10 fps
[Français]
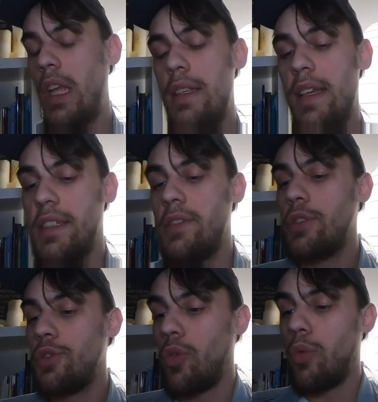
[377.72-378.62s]
Les artistes viennent
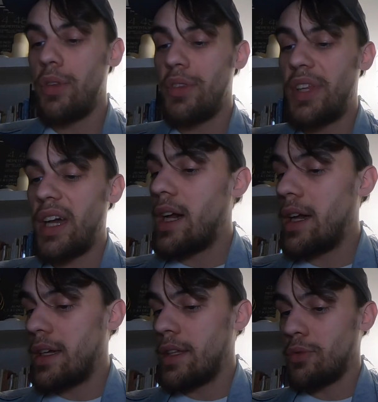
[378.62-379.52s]
du
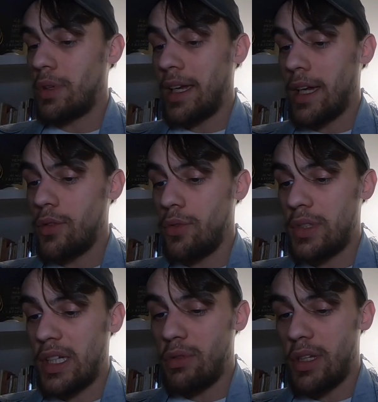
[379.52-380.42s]
Rwanda et donc les règles de
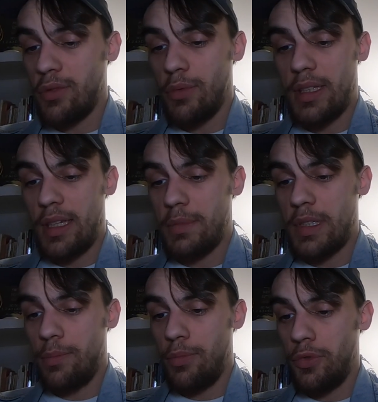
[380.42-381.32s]
circulation étaient un
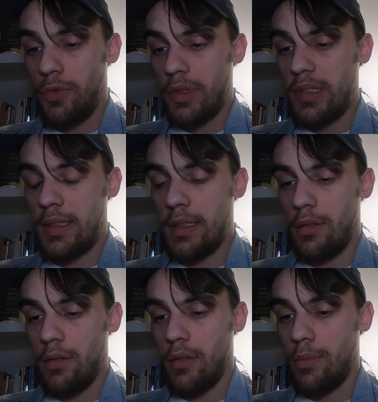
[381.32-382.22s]
petit peu durcies
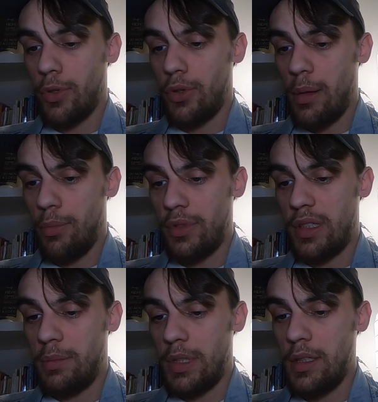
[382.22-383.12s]
euh, pendant la
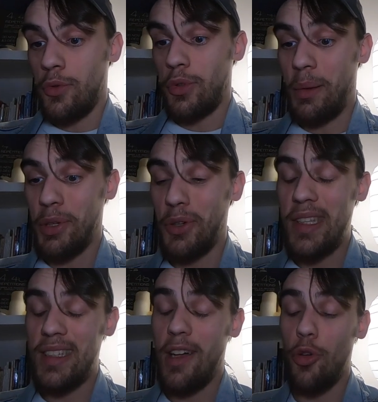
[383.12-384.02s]
pandémie, donc a priori ça
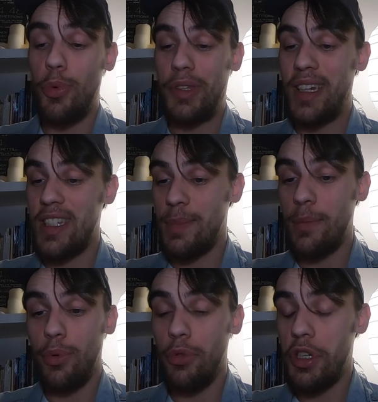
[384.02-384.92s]
sera reporté la semaine
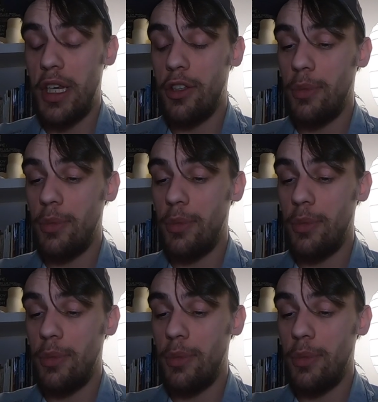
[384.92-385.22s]
prochaine en